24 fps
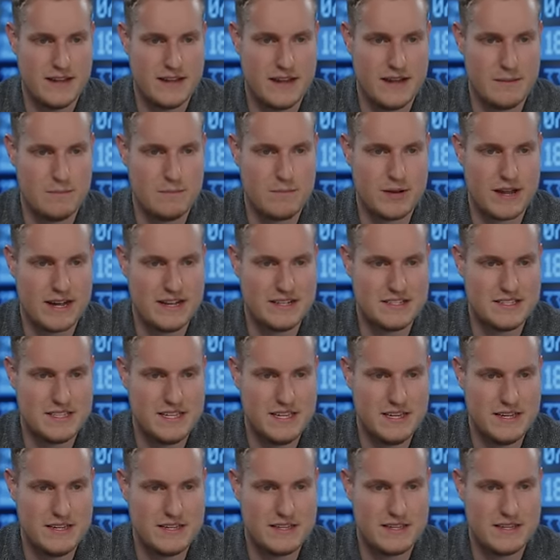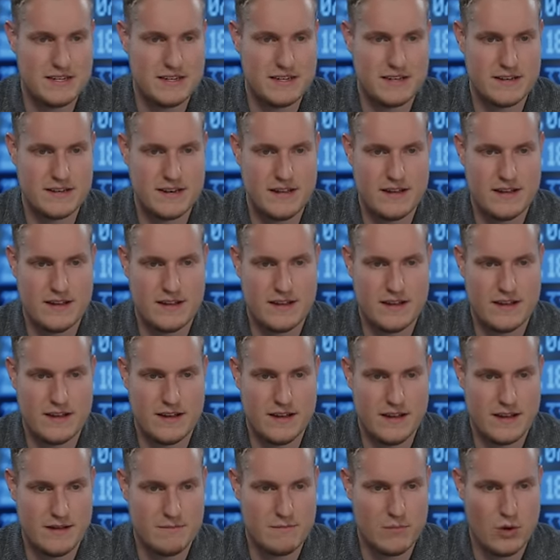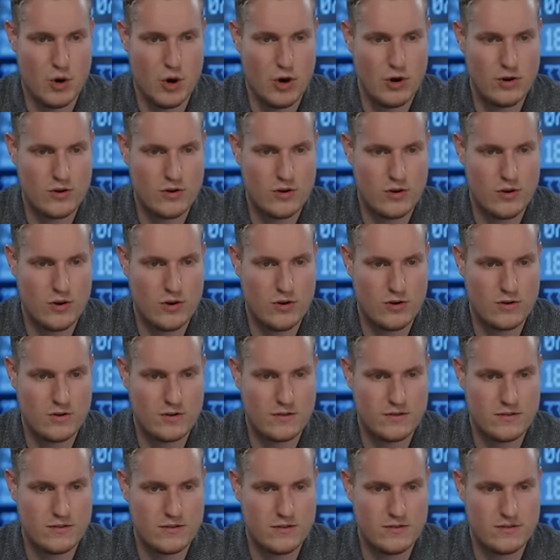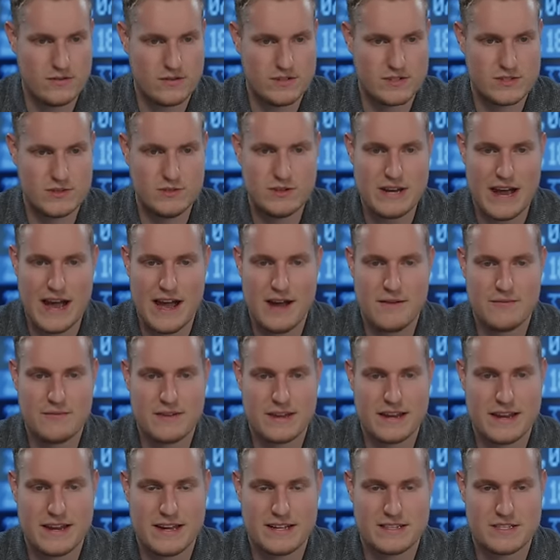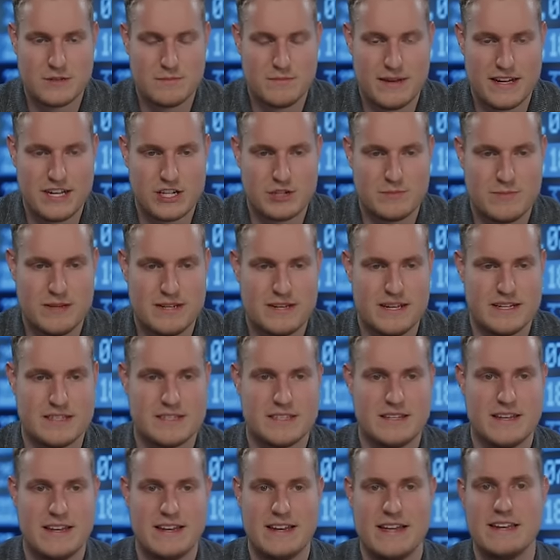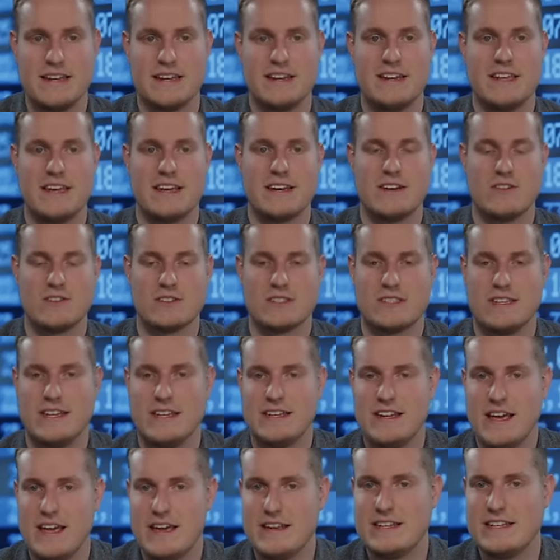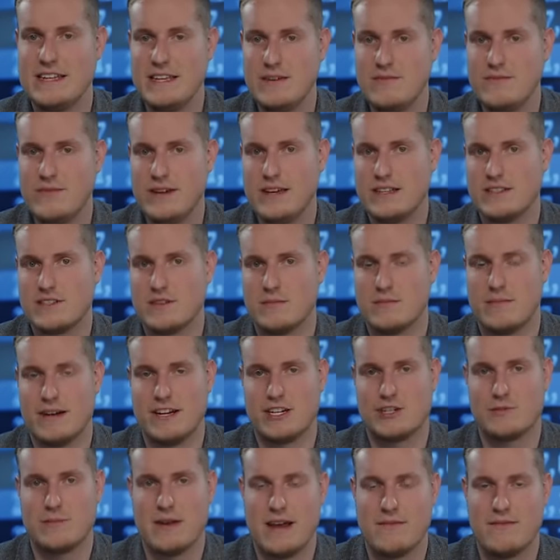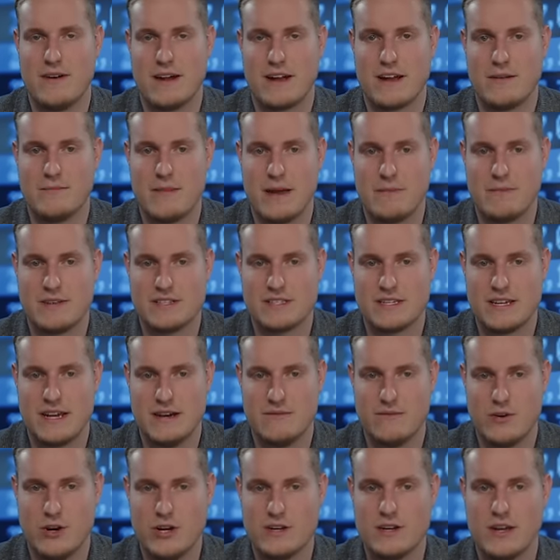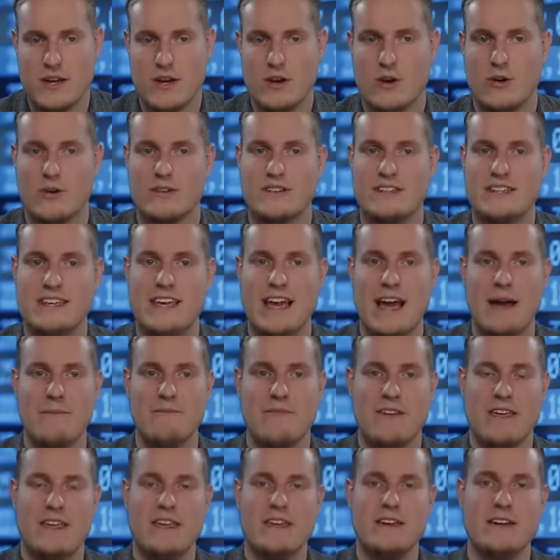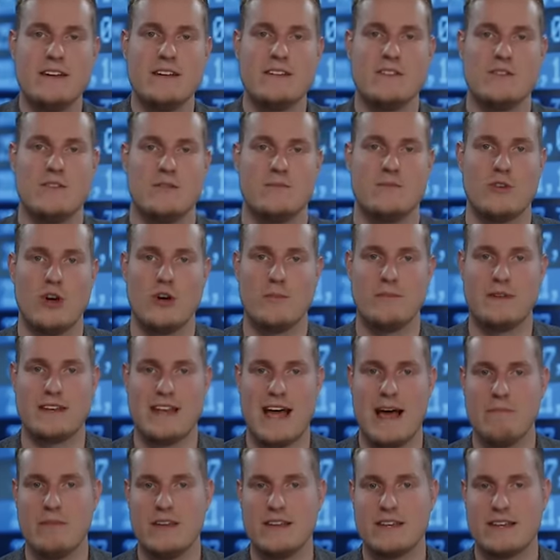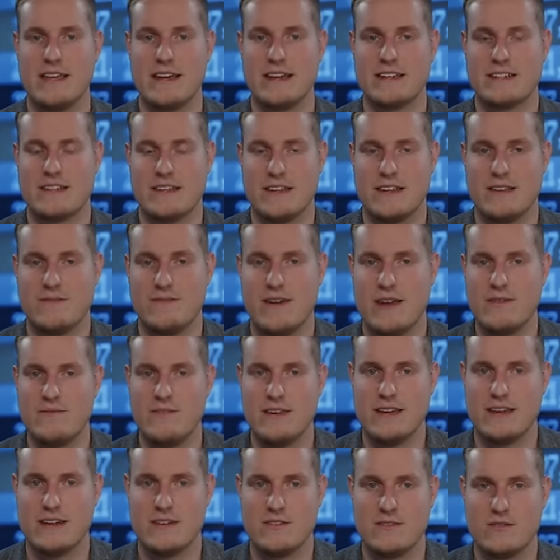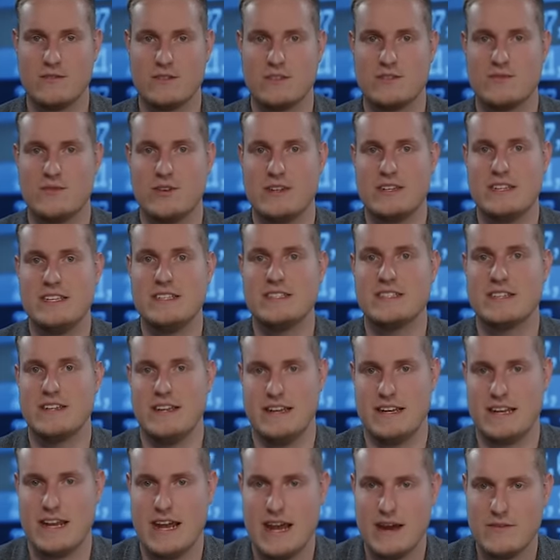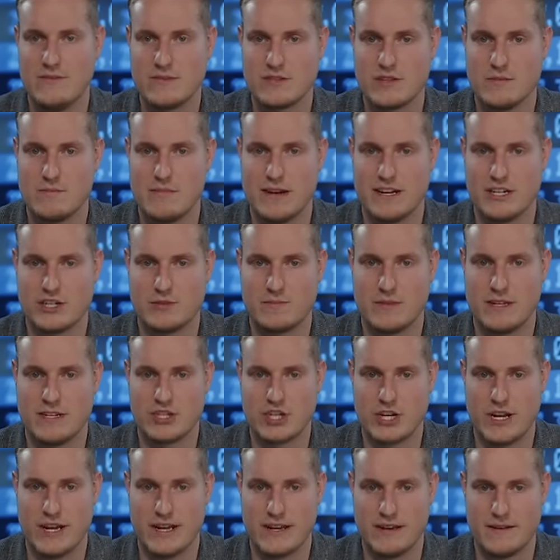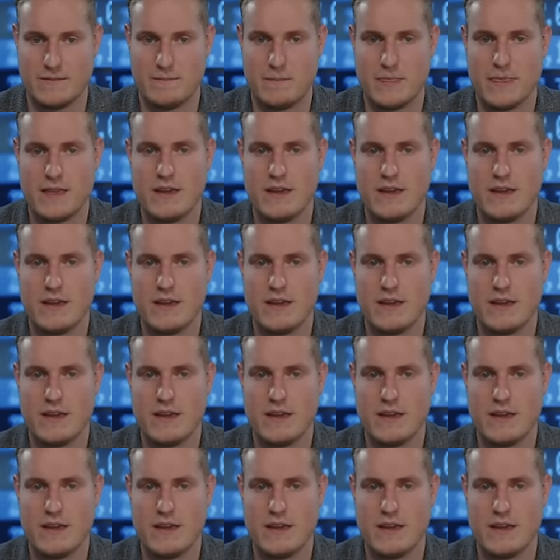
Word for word: ähm, Brasilien, ähm, Hongkong, Südafrika zum Beispiel, das sind hier Länder, die ihr noch seht, die fehlen zum Beispiel einfach im MSCI World und die haben wir hier noch mit abgedeckt, wenn wir uns für diesen ETF zum Beispiel entscheiden.